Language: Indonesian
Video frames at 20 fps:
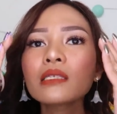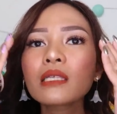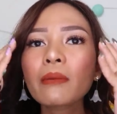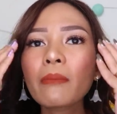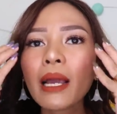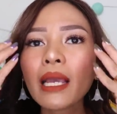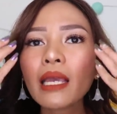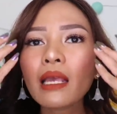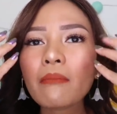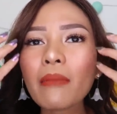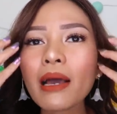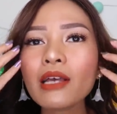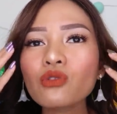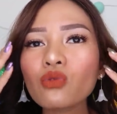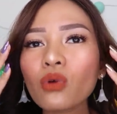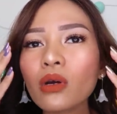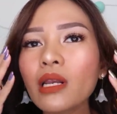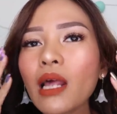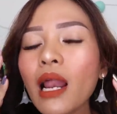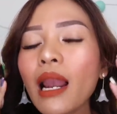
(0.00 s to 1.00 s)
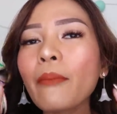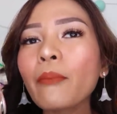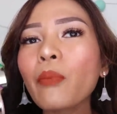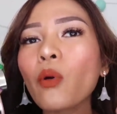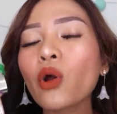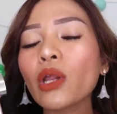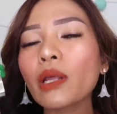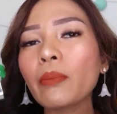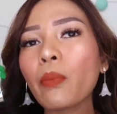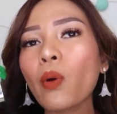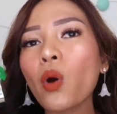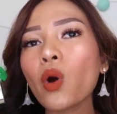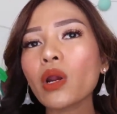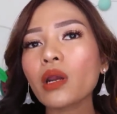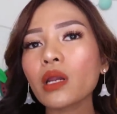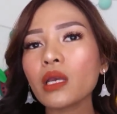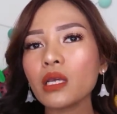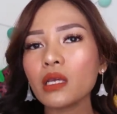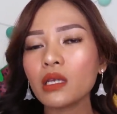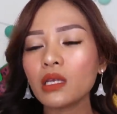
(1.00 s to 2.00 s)
semakin masuk ke dalam
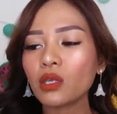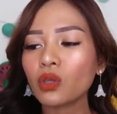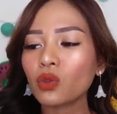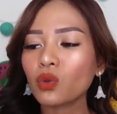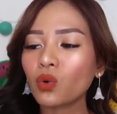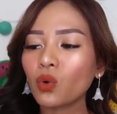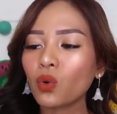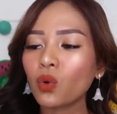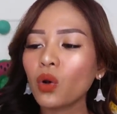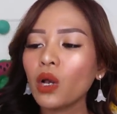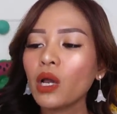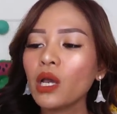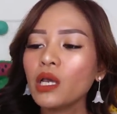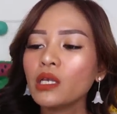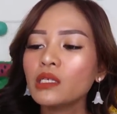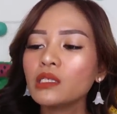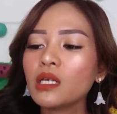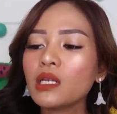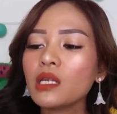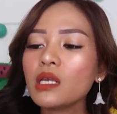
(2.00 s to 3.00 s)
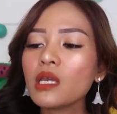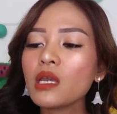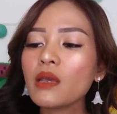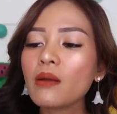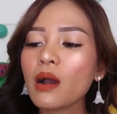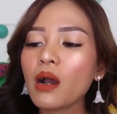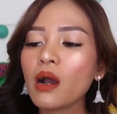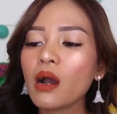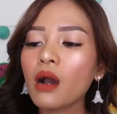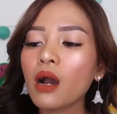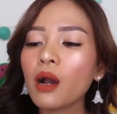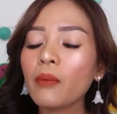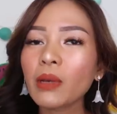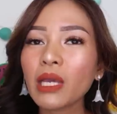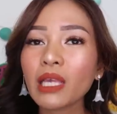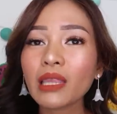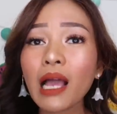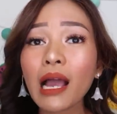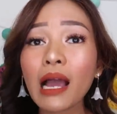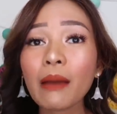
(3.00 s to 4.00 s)
pori-pori gitu Jadi
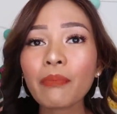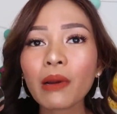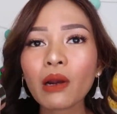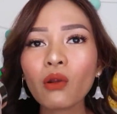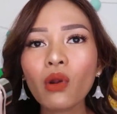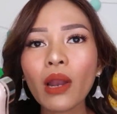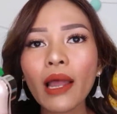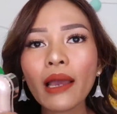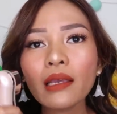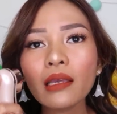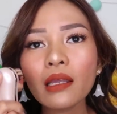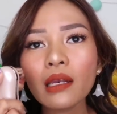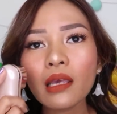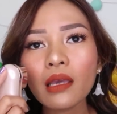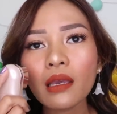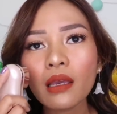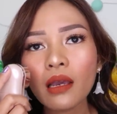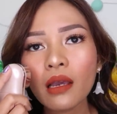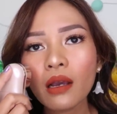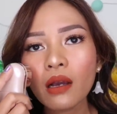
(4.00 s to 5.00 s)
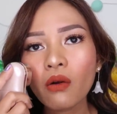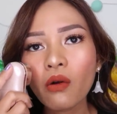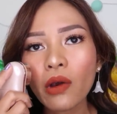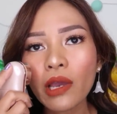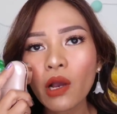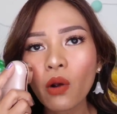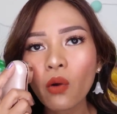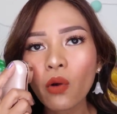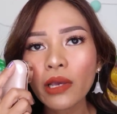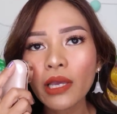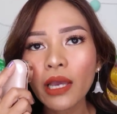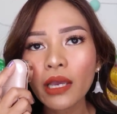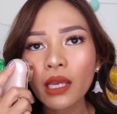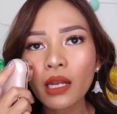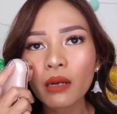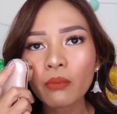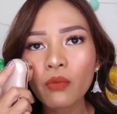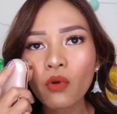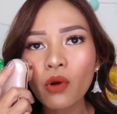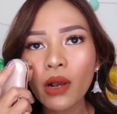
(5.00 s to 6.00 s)
um, kita nggak perlu lagi nih
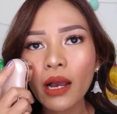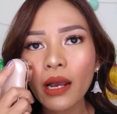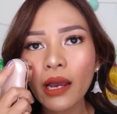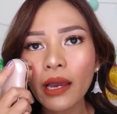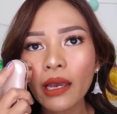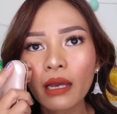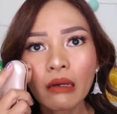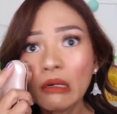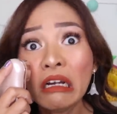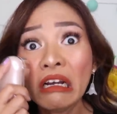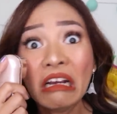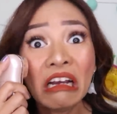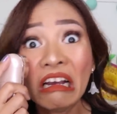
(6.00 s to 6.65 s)
goyang-goyangin muka kayak